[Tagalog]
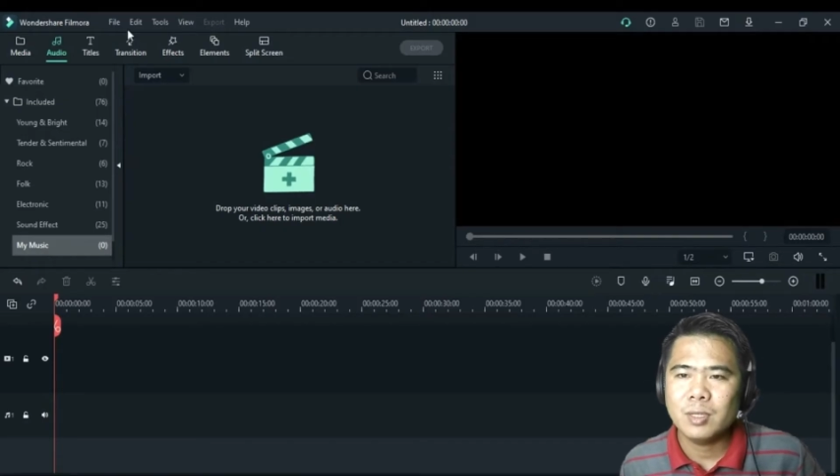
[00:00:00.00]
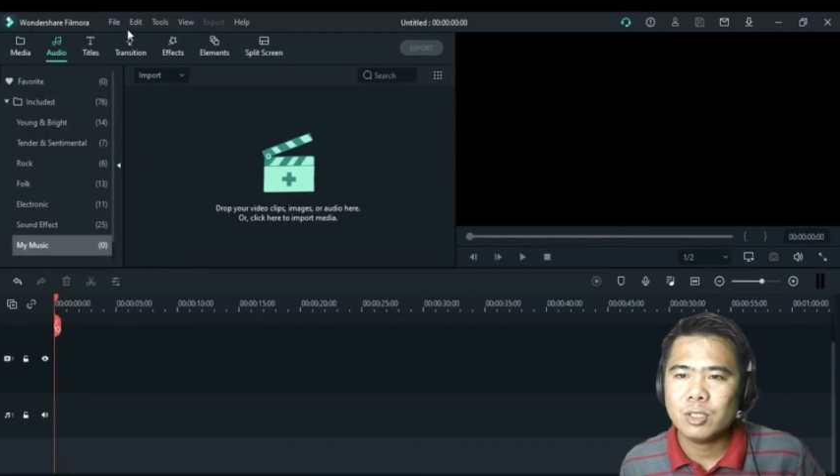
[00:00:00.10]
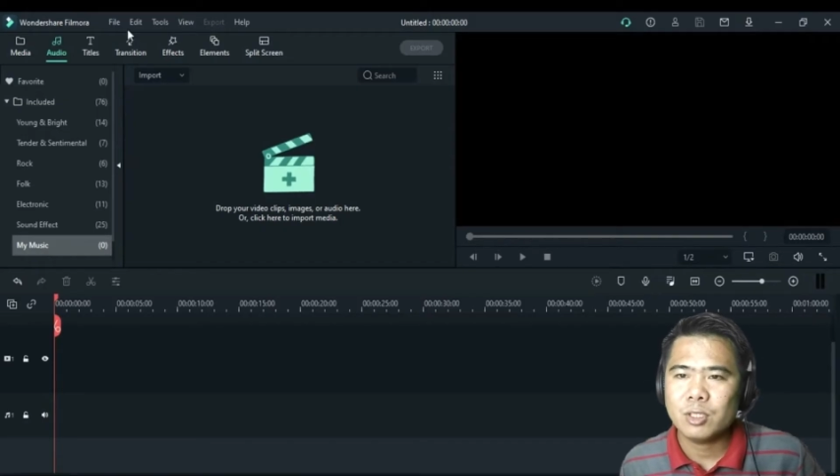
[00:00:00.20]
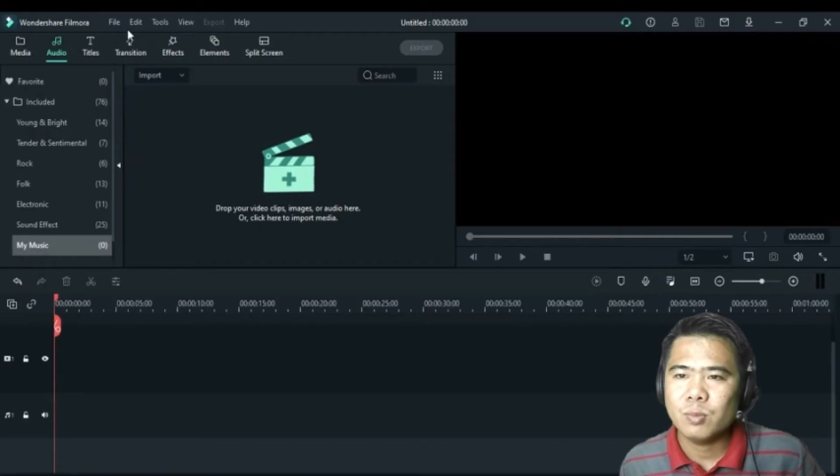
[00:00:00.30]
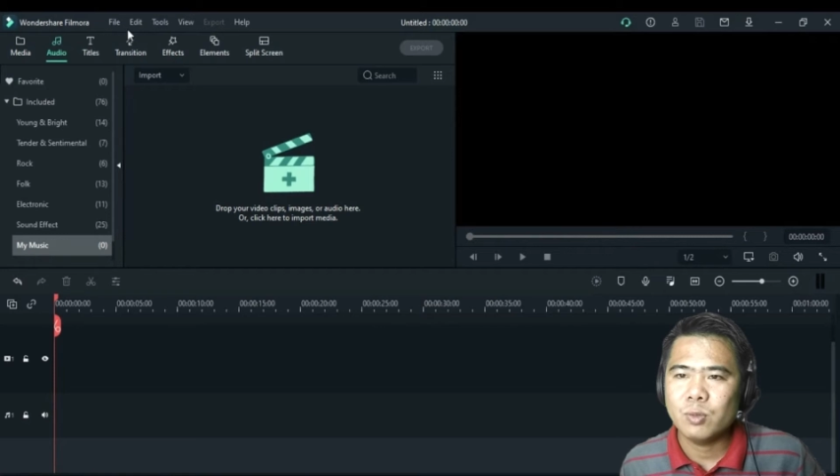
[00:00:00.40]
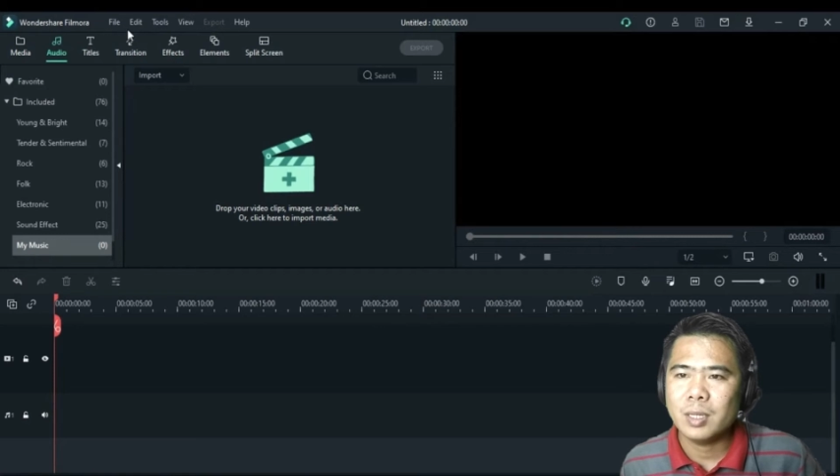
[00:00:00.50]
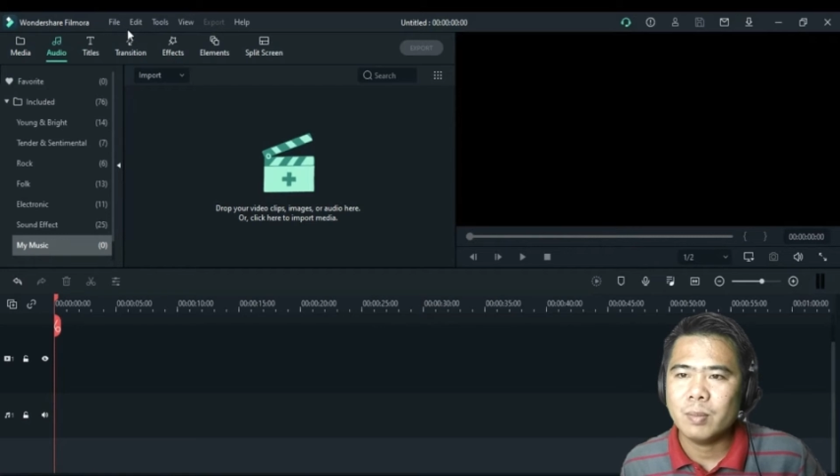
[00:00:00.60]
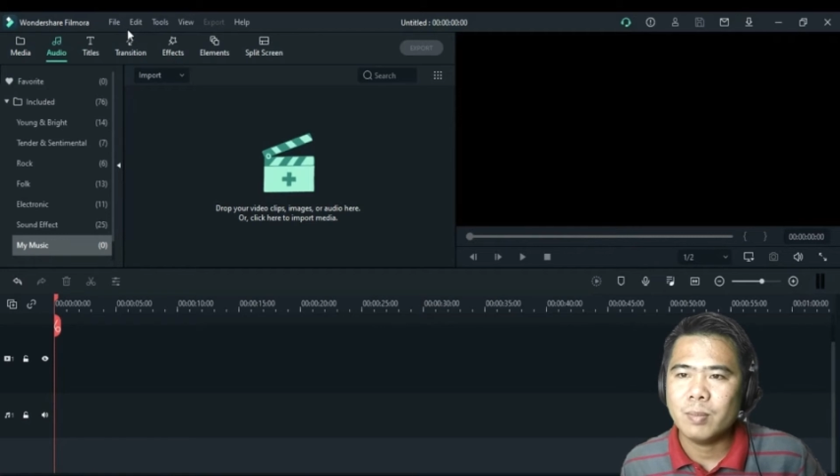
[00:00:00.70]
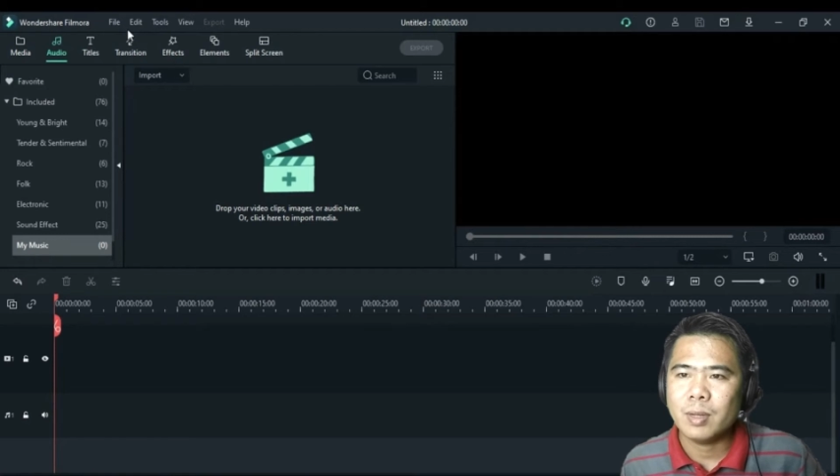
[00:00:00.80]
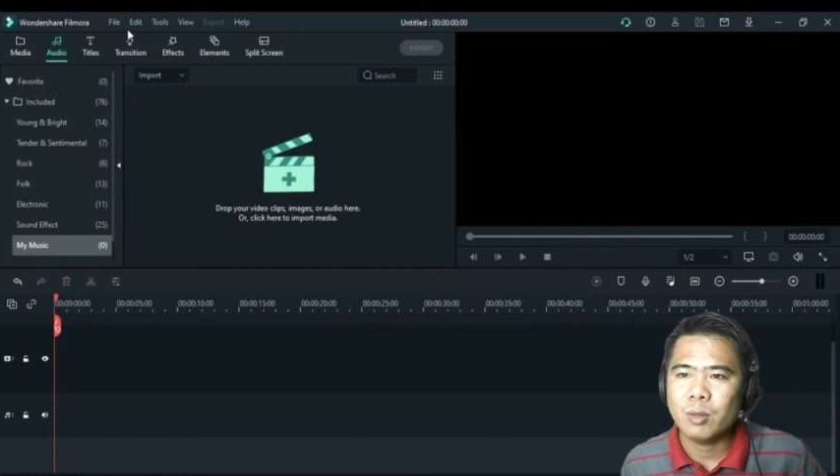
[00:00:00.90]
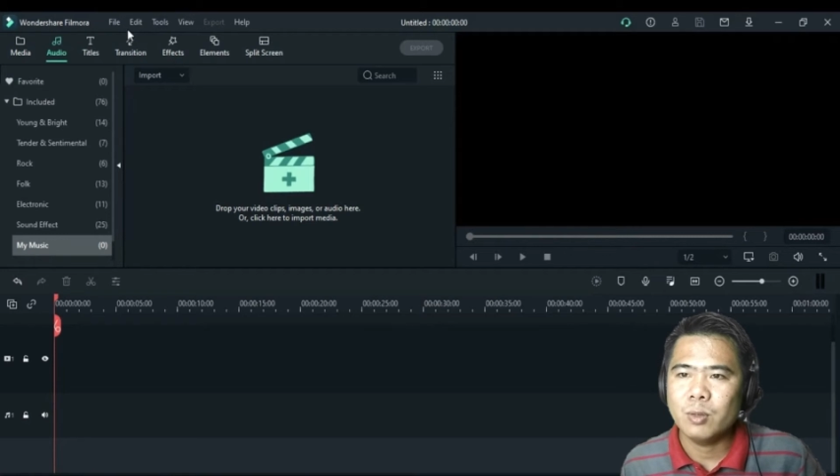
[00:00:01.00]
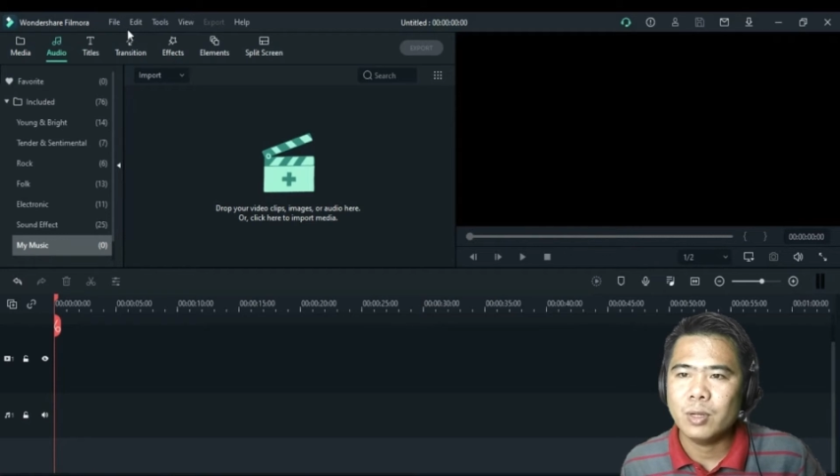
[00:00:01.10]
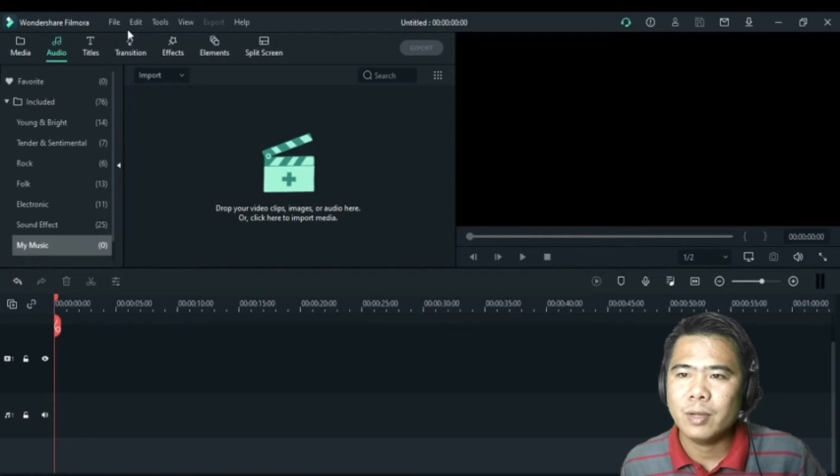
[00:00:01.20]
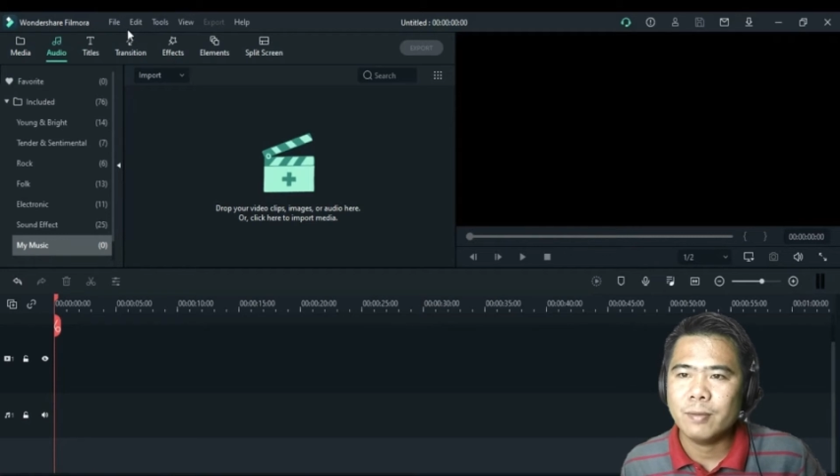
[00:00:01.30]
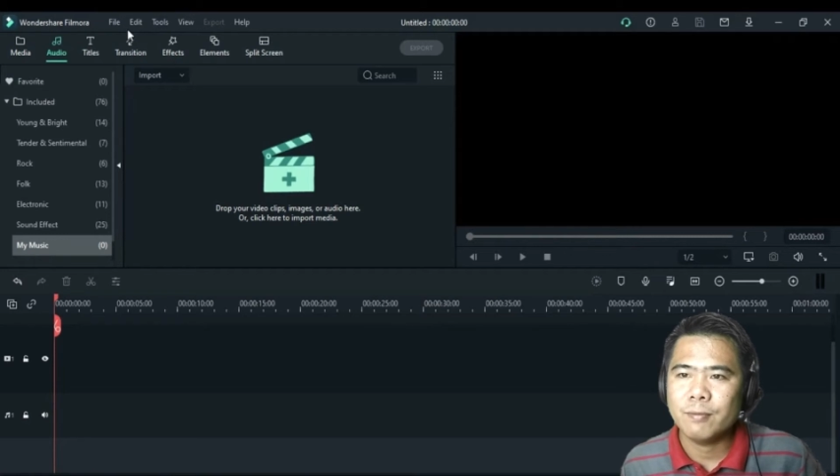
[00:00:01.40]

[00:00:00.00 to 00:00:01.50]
nang subukan ng bago mong